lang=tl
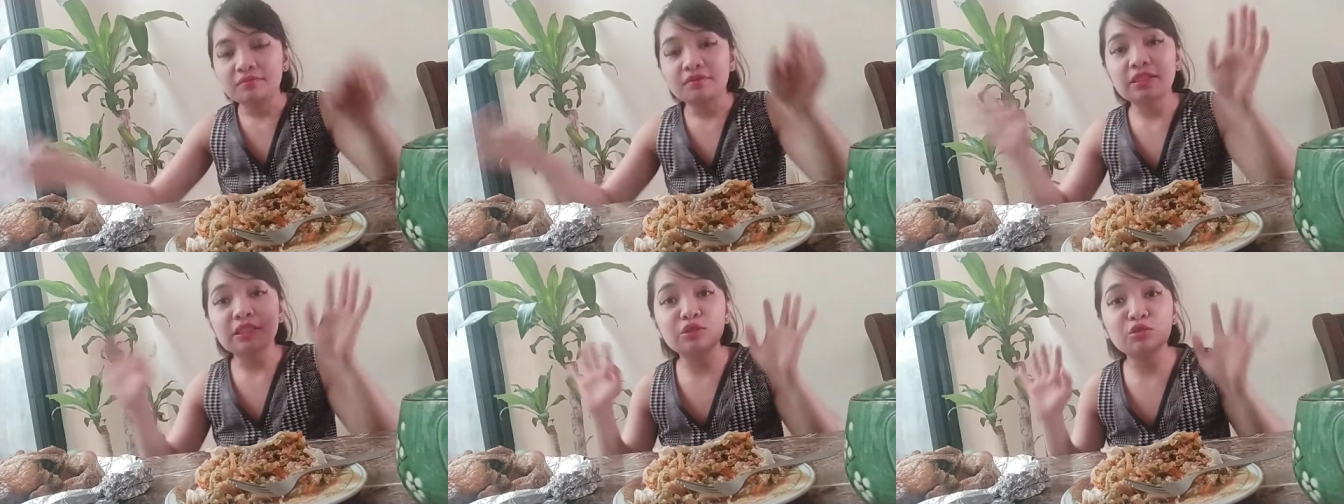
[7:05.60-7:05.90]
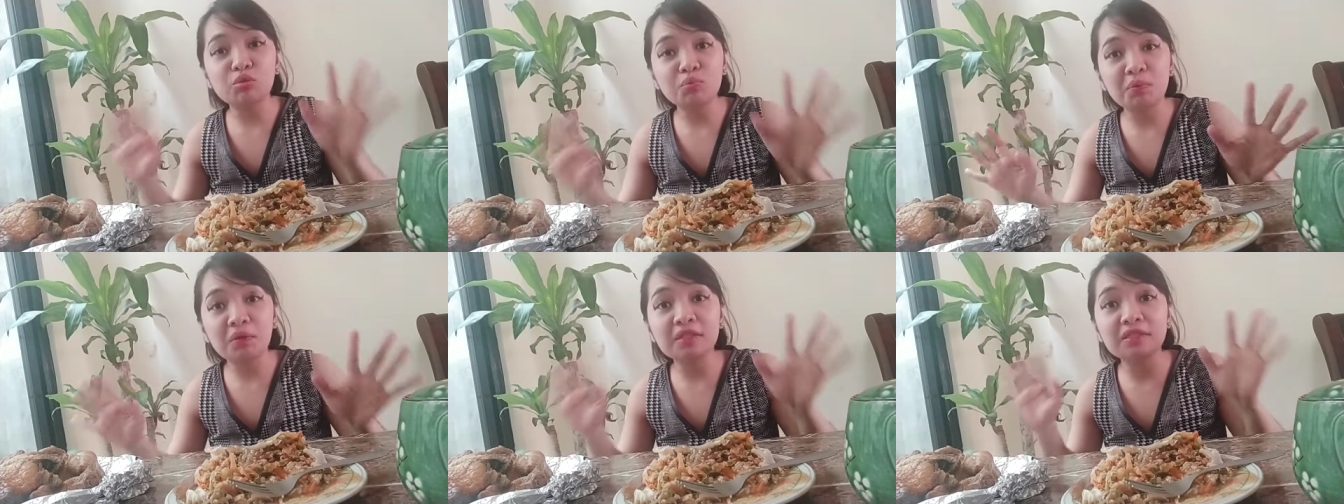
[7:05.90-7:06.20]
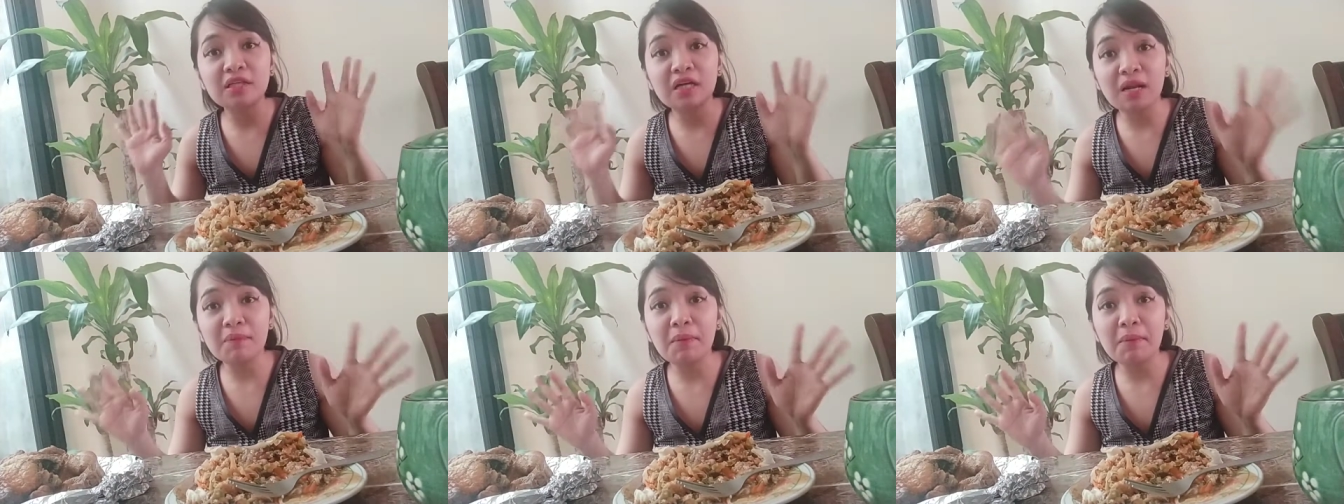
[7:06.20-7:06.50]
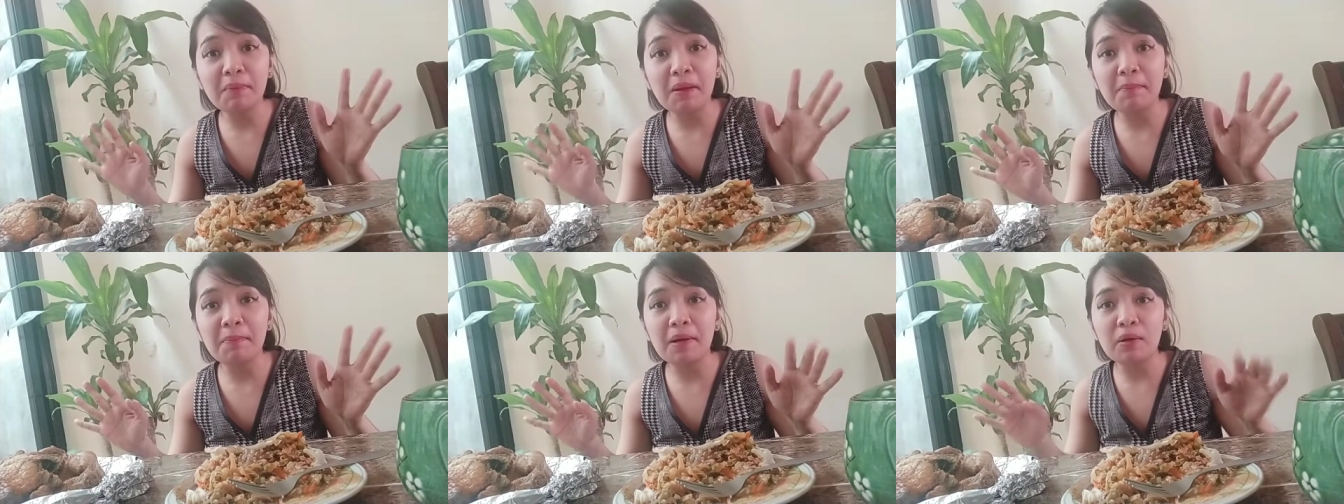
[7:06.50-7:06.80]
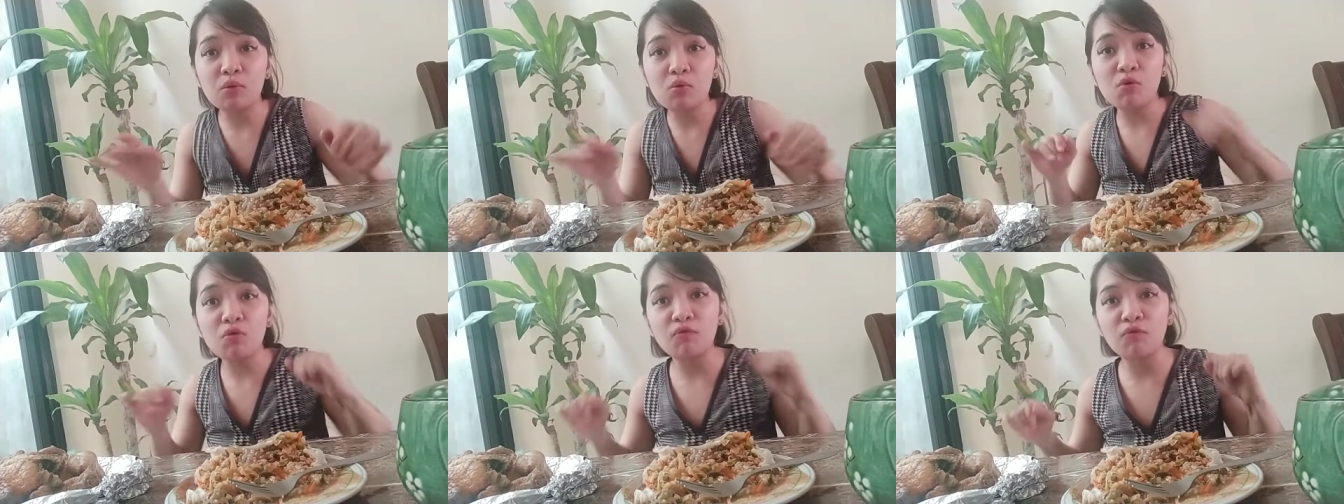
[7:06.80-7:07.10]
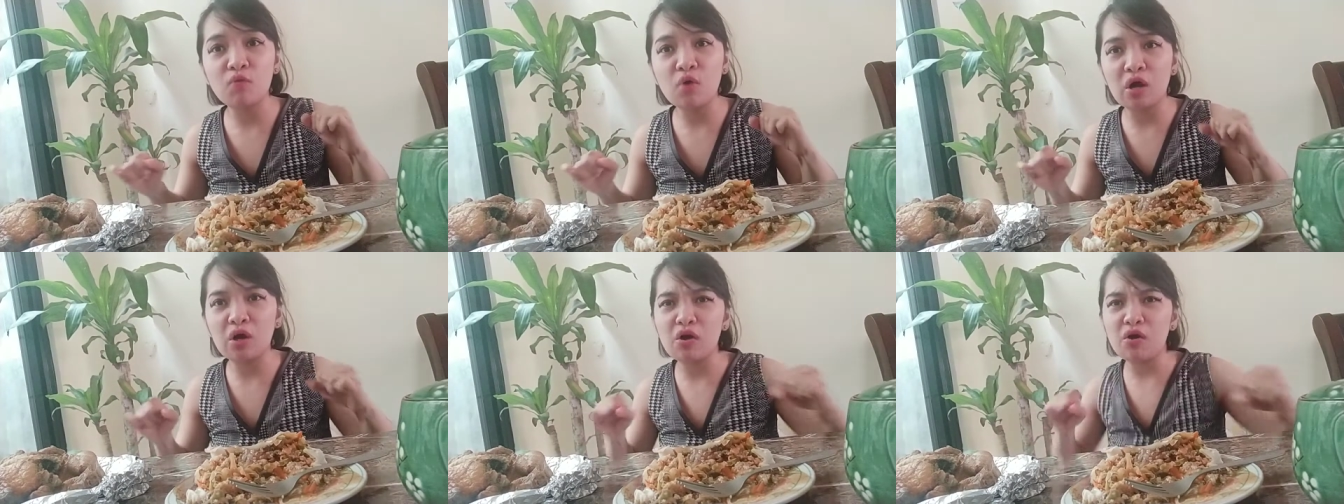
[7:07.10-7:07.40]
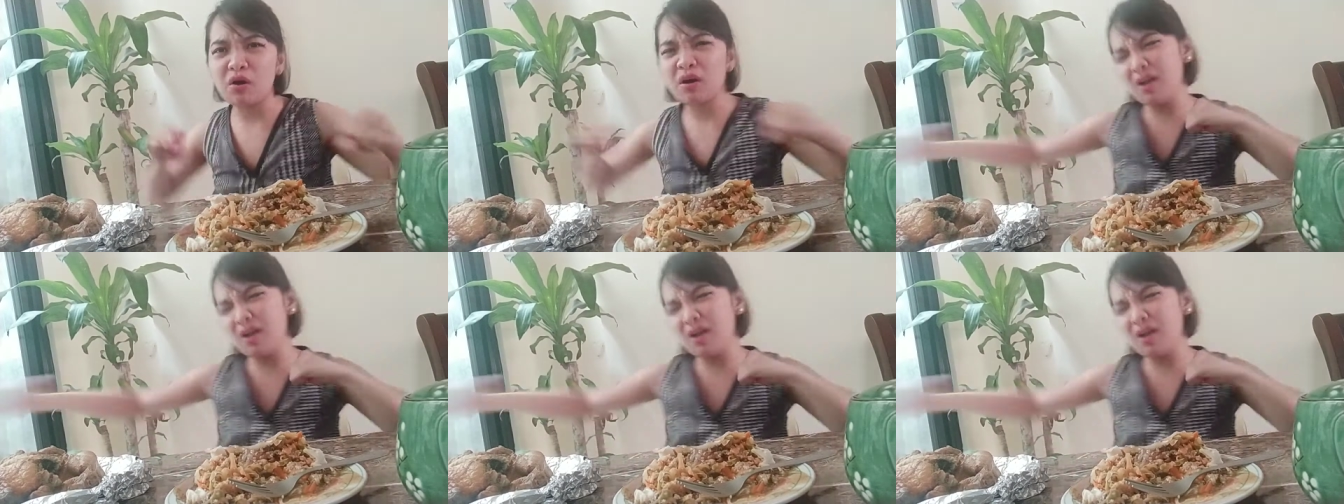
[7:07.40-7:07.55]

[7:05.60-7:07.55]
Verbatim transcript: Sa super sarap, papakungfu ako.